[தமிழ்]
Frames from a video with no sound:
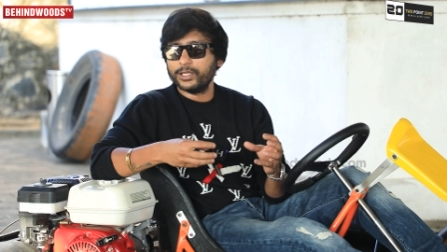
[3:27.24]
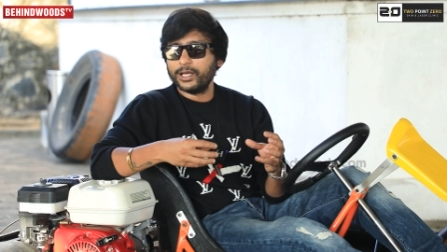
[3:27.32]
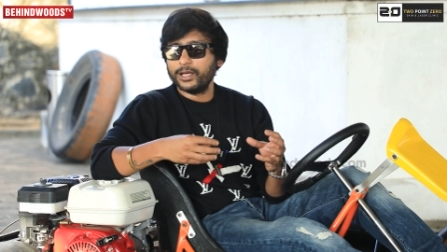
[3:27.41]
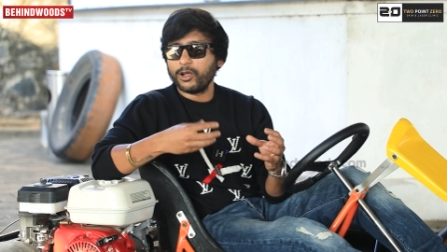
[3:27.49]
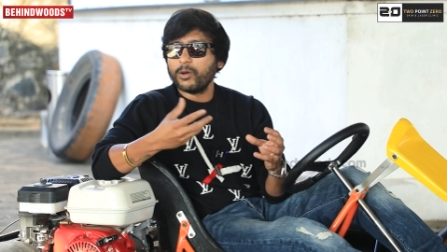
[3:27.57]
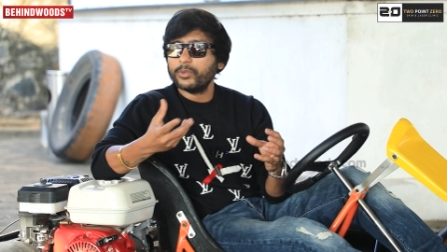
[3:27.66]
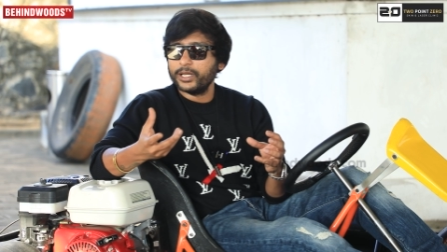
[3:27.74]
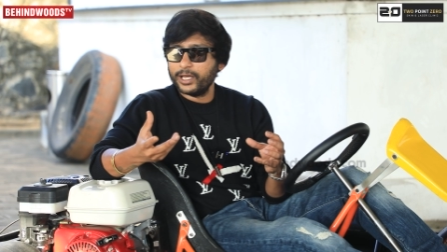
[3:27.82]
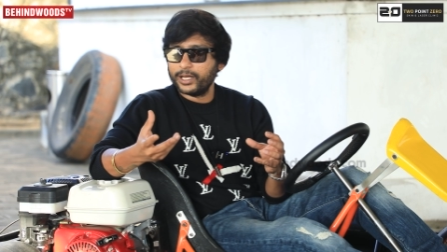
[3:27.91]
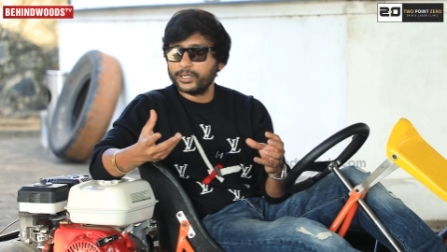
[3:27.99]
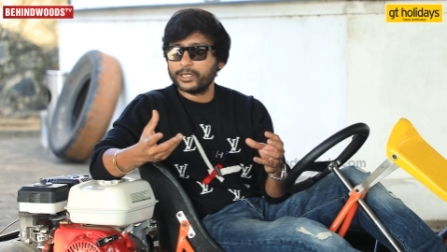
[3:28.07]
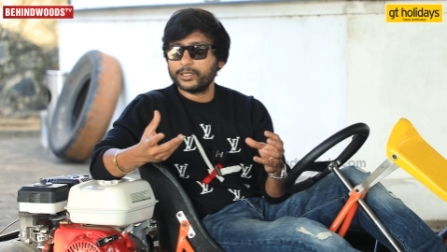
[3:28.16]
வந்து
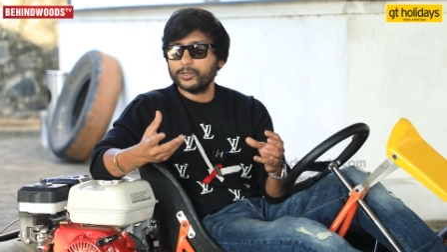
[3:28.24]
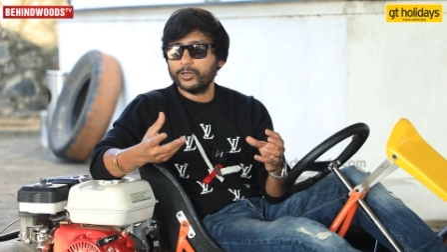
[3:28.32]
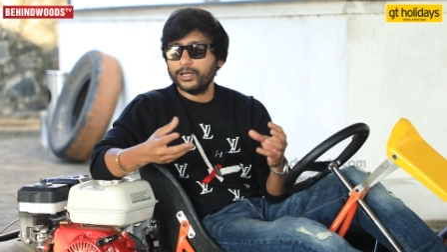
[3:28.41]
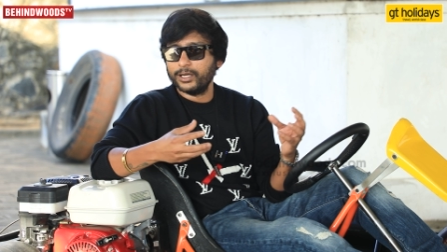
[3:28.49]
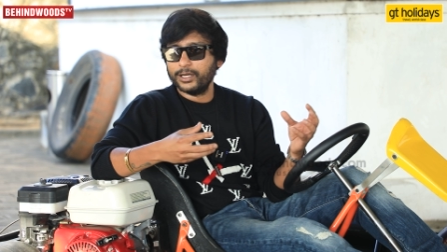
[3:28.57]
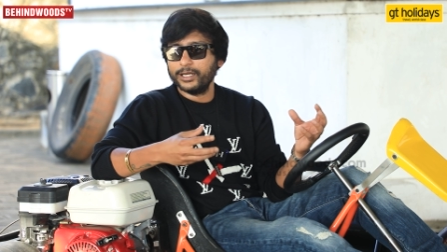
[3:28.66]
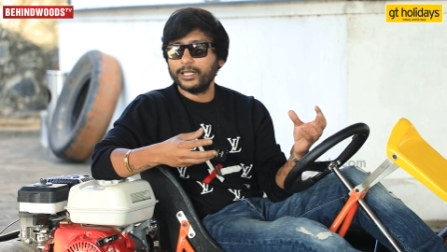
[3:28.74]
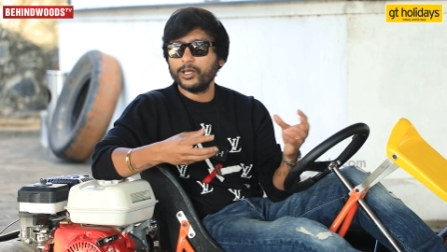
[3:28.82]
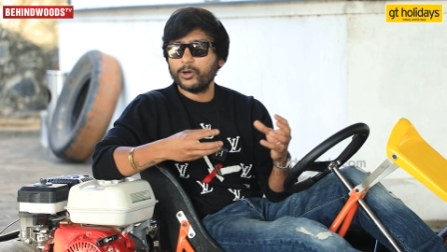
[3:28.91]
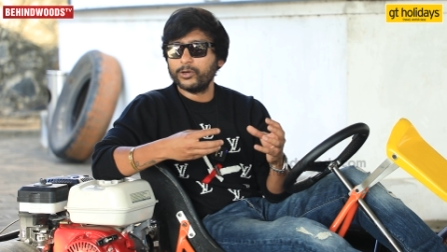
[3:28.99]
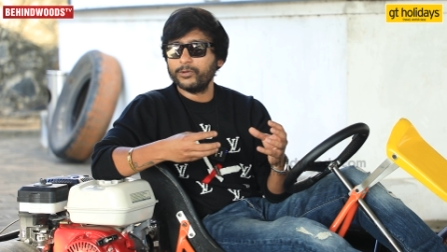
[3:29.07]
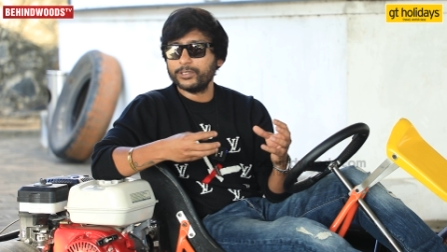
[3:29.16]
காமெடியா இருக்கிறதோ இல்ல
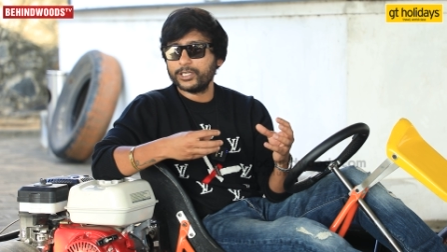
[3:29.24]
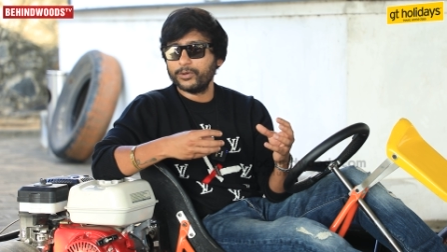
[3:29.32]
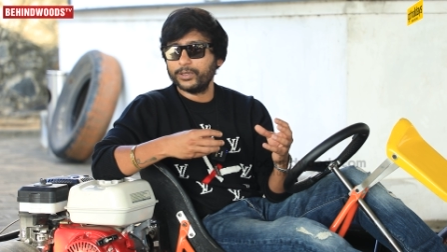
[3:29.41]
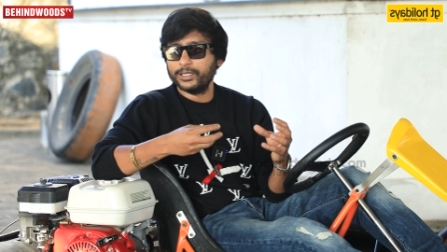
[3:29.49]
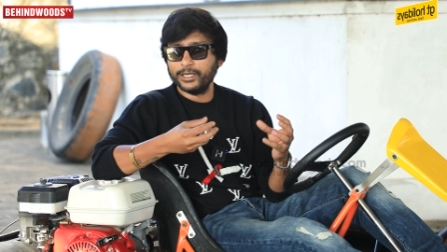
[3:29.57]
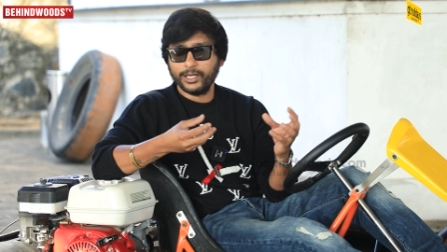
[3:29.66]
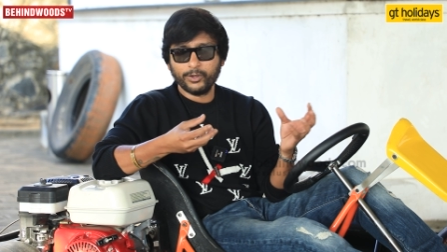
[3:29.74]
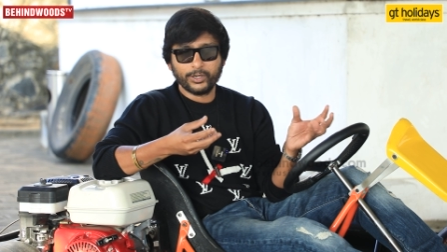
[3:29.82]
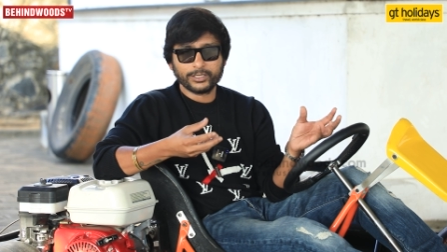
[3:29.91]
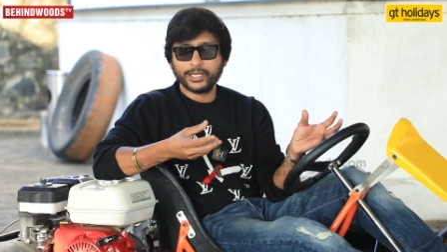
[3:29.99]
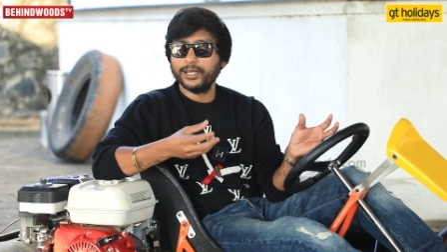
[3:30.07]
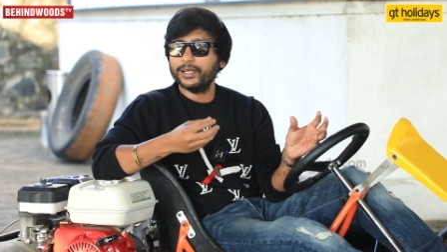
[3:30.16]
ஏதோ ஒரு விஷயம் வந்து
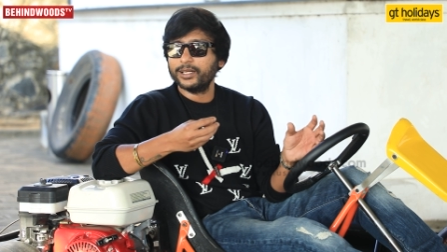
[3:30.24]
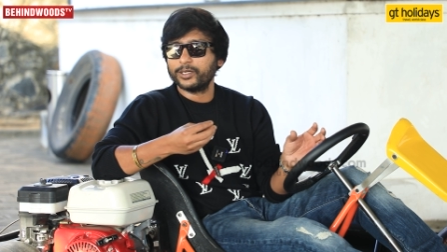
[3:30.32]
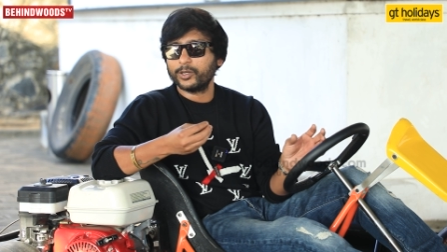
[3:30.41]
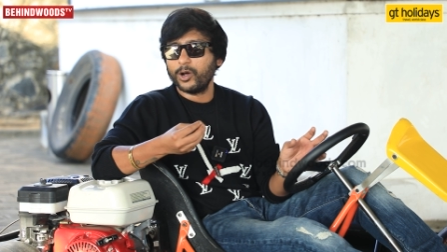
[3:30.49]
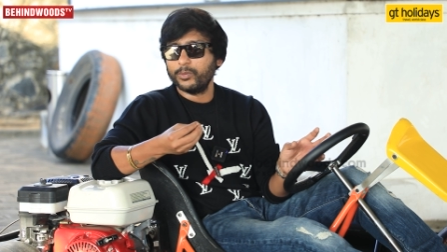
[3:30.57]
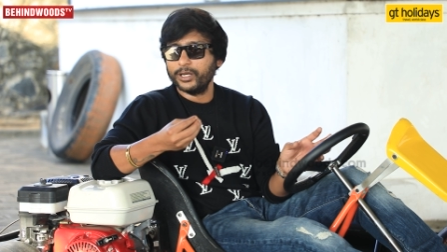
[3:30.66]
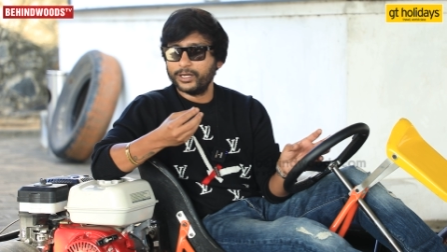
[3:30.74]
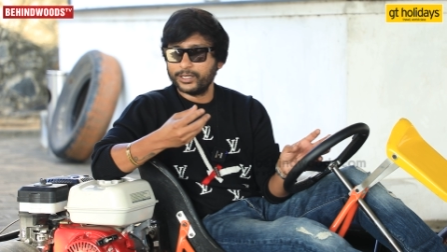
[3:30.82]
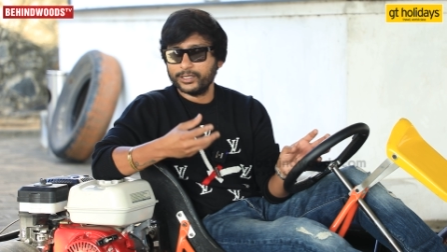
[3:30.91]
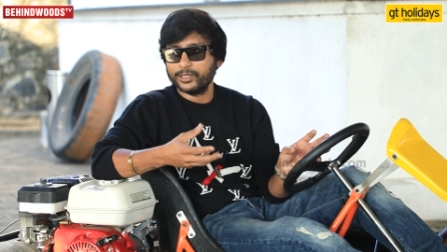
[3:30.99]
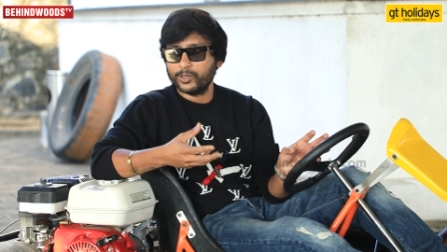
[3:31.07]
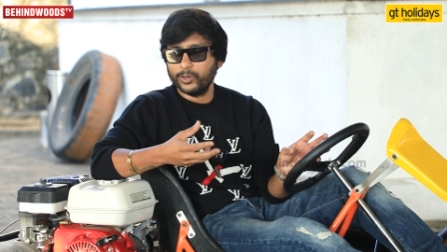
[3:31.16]
என்னோட ஸ்டைல்ல இருக்கணும்
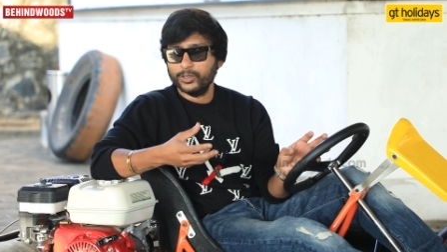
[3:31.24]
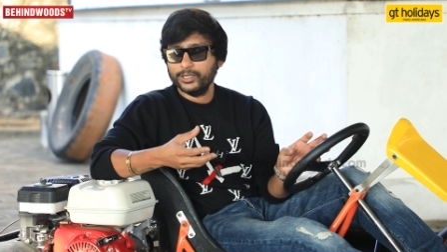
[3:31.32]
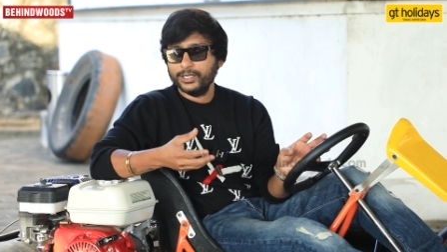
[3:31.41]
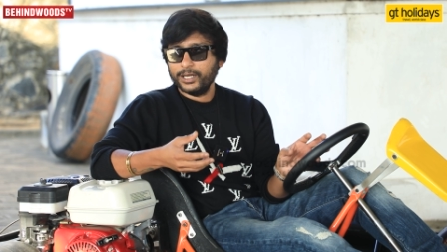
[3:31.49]
அப்படின்றது இருக்கும்